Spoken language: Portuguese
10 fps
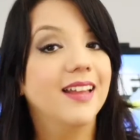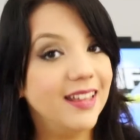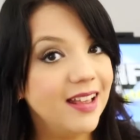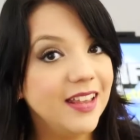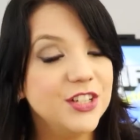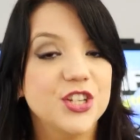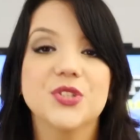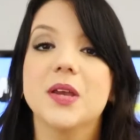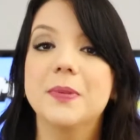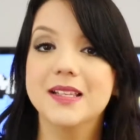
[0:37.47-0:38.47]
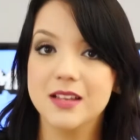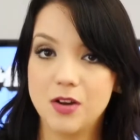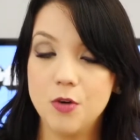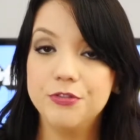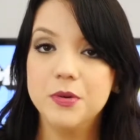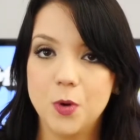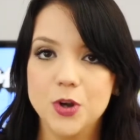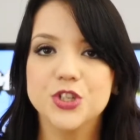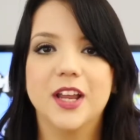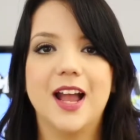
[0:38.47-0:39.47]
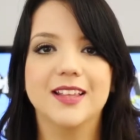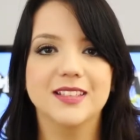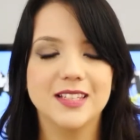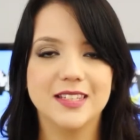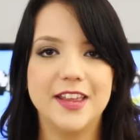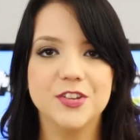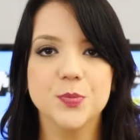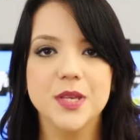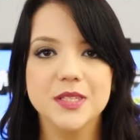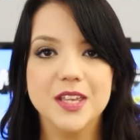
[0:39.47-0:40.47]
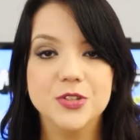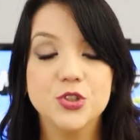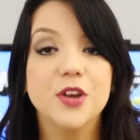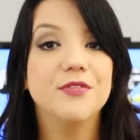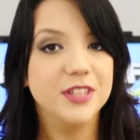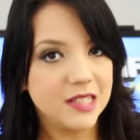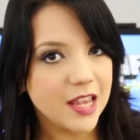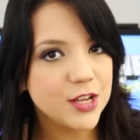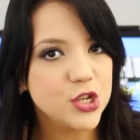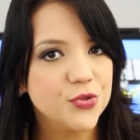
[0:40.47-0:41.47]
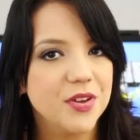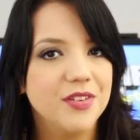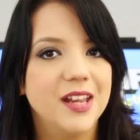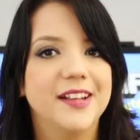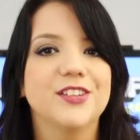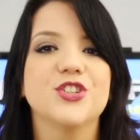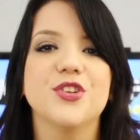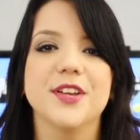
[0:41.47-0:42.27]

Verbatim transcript: E além disso, a empresa confirmou a chegada da série aos PCs no dia 27 de fevereiro de